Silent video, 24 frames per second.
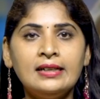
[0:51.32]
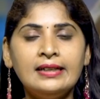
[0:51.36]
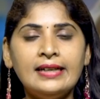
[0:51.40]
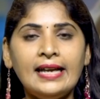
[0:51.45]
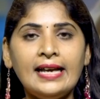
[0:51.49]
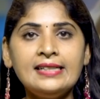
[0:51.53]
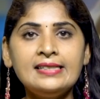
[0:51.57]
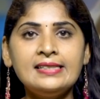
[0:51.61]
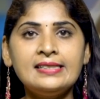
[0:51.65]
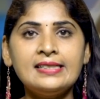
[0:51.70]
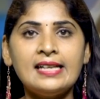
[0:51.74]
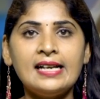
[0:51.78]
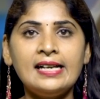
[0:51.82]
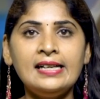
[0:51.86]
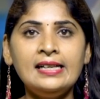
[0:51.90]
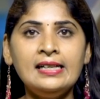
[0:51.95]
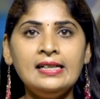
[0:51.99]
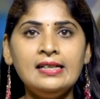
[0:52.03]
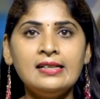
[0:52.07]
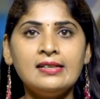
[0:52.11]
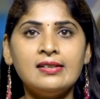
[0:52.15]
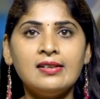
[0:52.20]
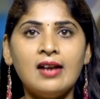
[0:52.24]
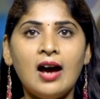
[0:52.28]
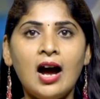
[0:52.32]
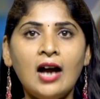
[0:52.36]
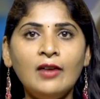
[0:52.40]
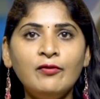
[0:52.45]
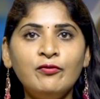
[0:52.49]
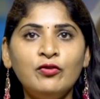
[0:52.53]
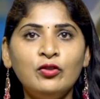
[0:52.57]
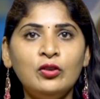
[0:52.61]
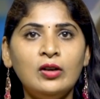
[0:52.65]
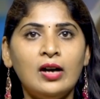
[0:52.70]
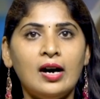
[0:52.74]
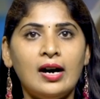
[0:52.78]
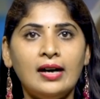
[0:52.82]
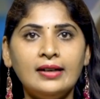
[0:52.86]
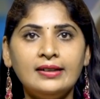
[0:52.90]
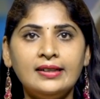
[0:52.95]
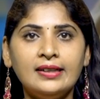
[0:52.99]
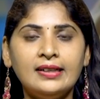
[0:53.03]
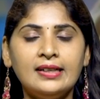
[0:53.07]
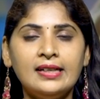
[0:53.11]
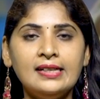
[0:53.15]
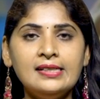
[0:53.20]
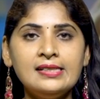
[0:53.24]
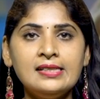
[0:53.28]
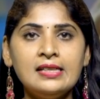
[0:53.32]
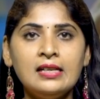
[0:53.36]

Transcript: టెక్స్టైల్ నాన్ ఫుడ్ ఆర్టికల్స్